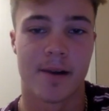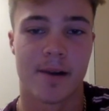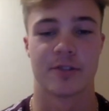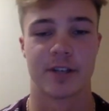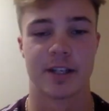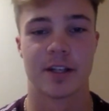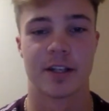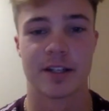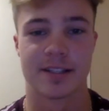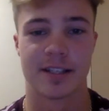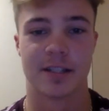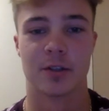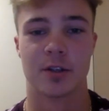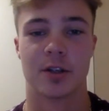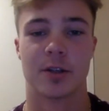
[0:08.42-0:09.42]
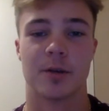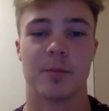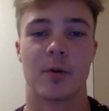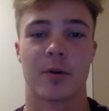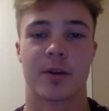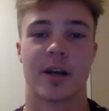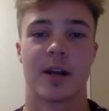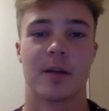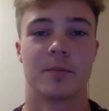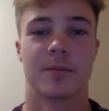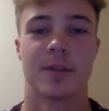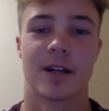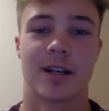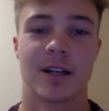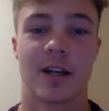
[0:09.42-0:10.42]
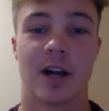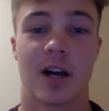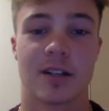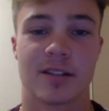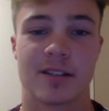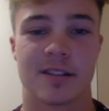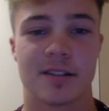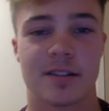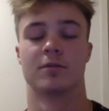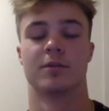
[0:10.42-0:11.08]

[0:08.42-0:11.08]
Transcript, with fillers: Je viens de Saint-Donat-de-Montcalm dans les Laurentides.